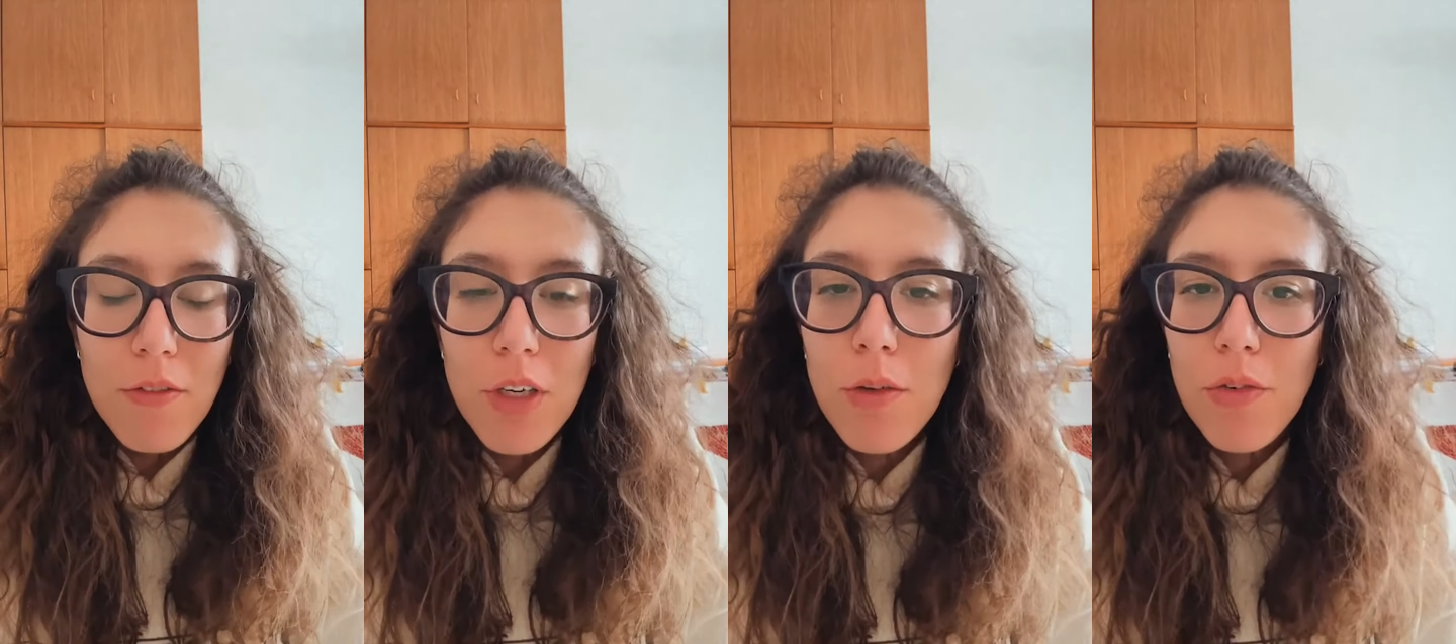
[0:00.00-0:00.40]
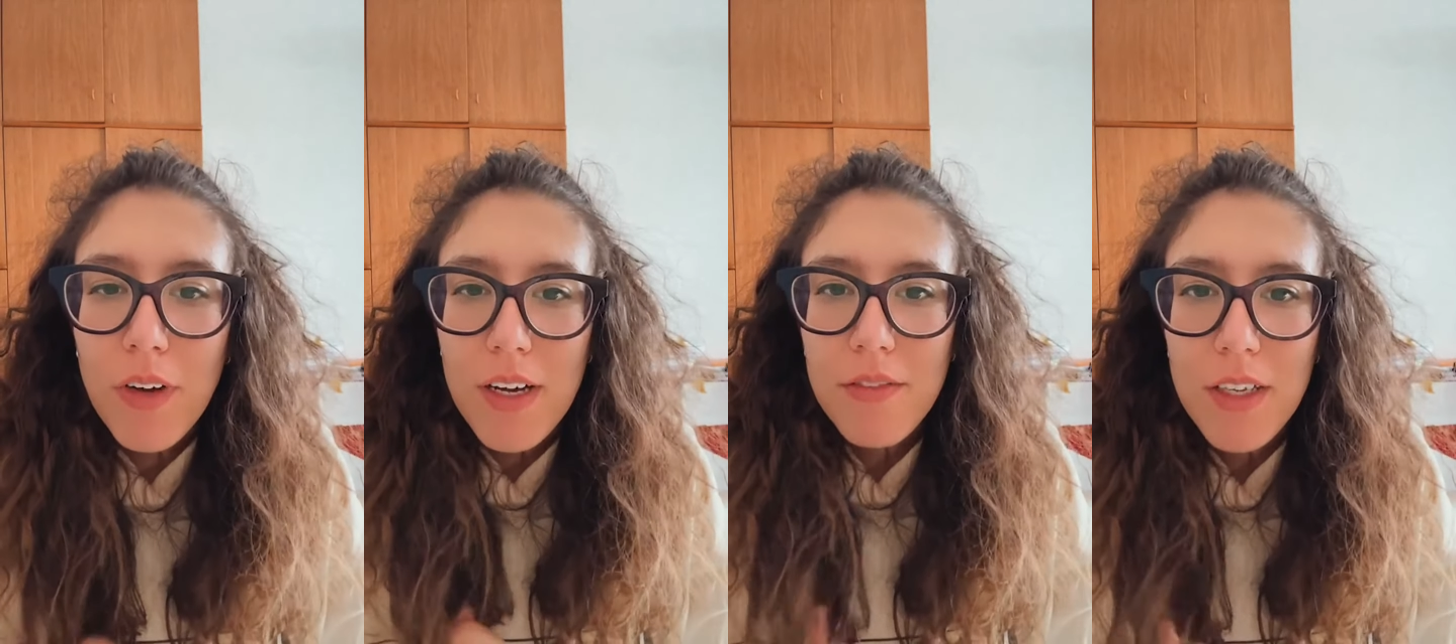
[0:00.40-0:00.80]
Volevo
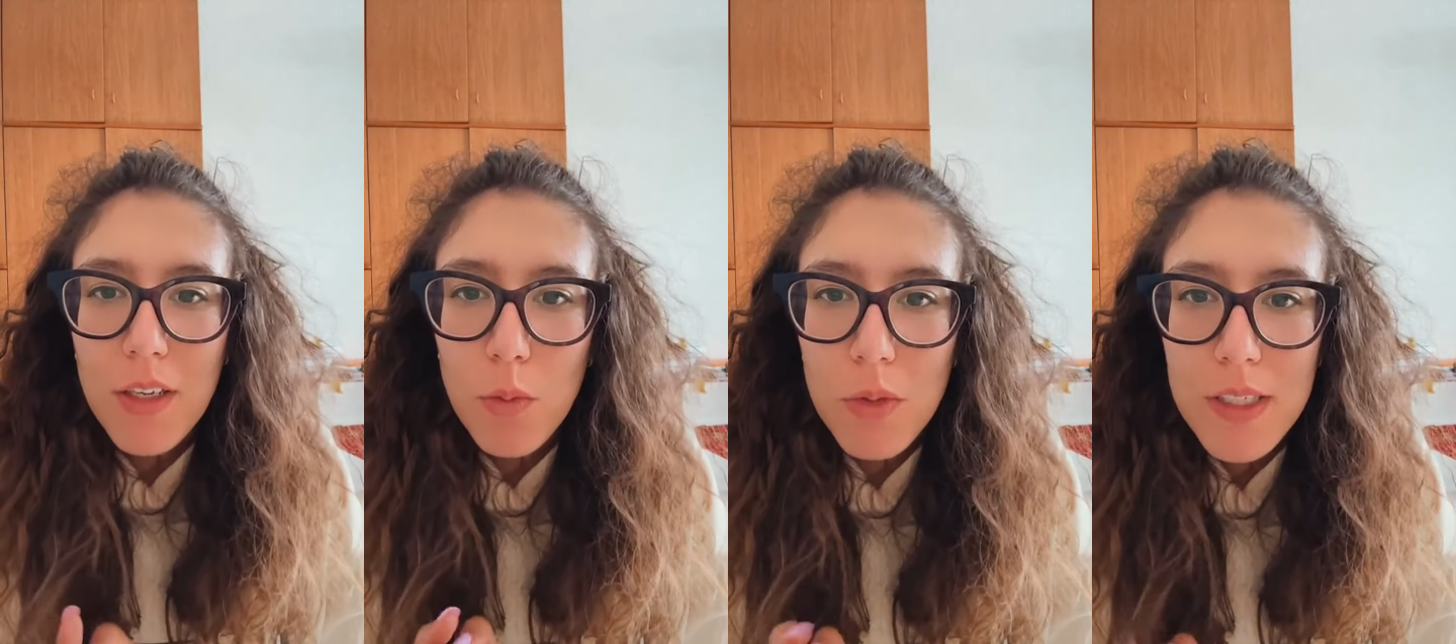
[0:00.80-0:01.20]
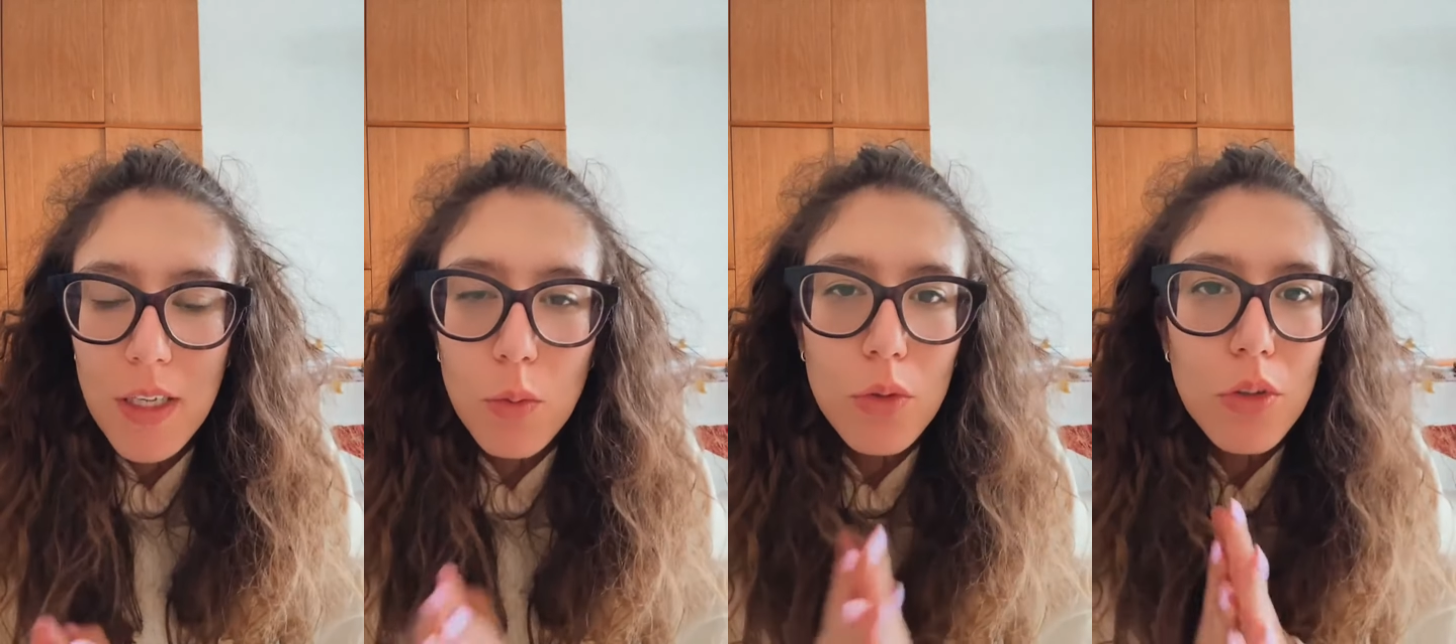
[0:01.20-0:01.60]
farvi un
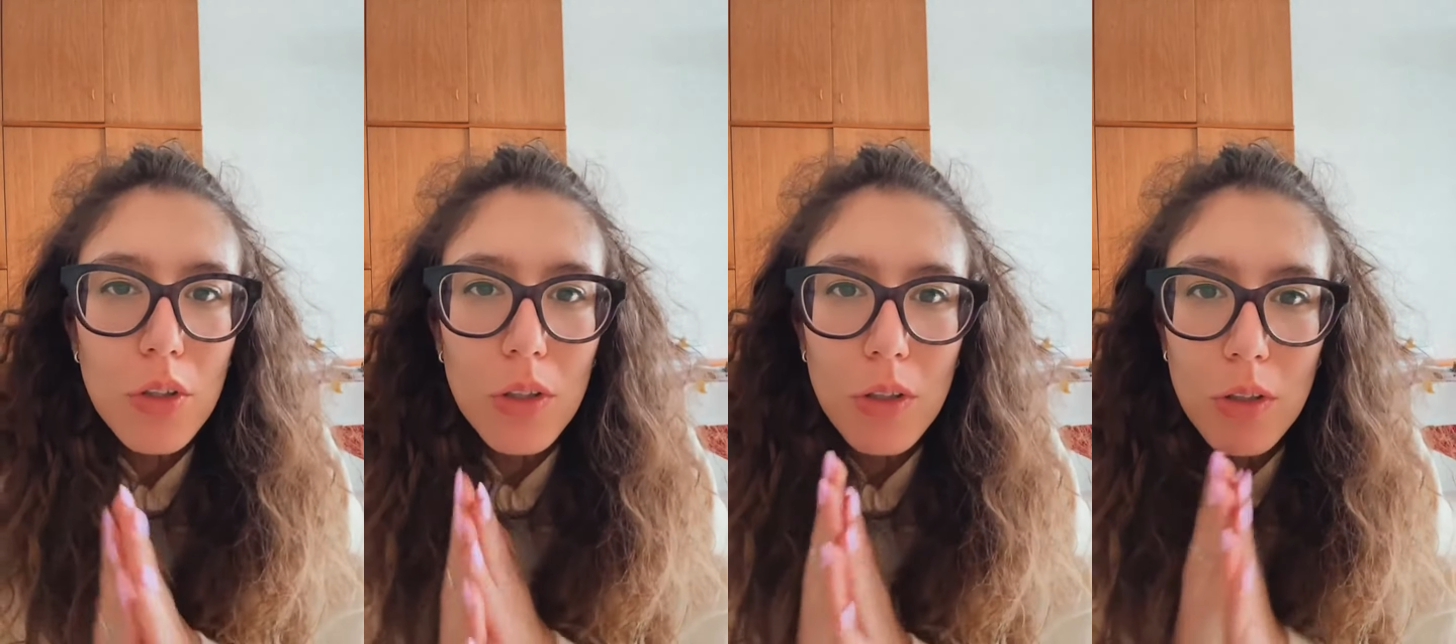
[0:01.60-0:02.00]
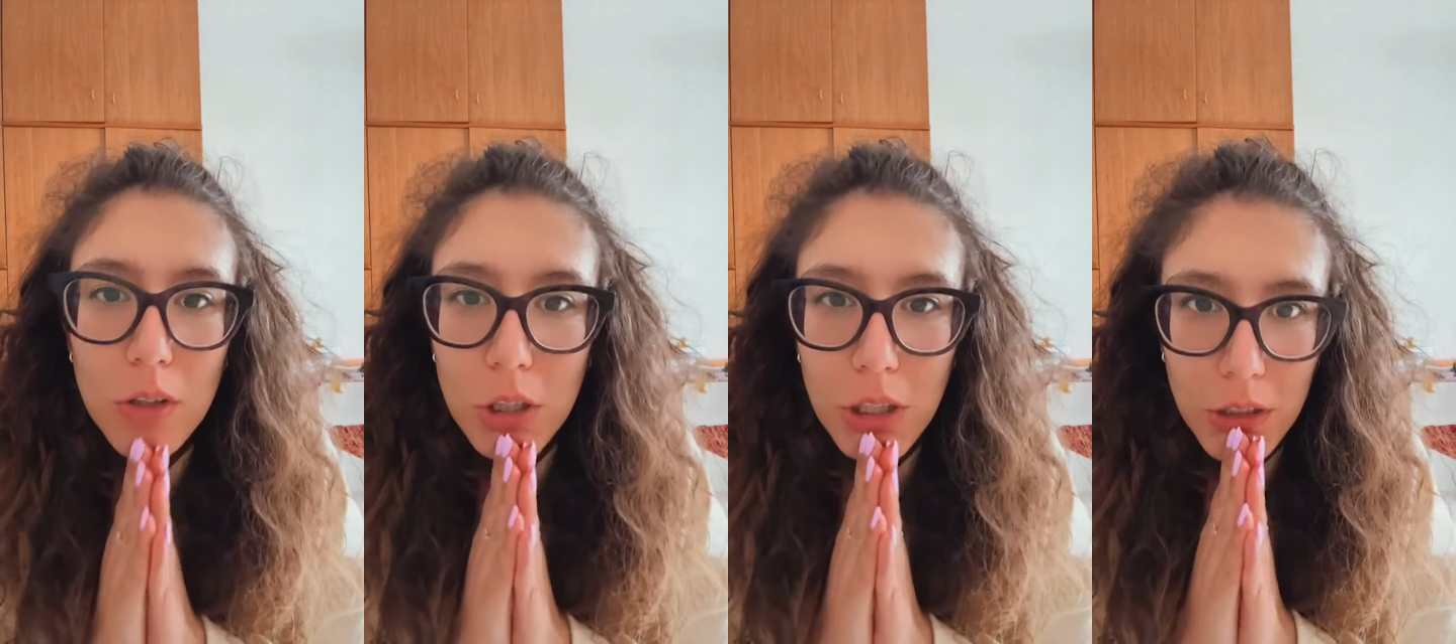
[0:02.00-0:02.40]
saluto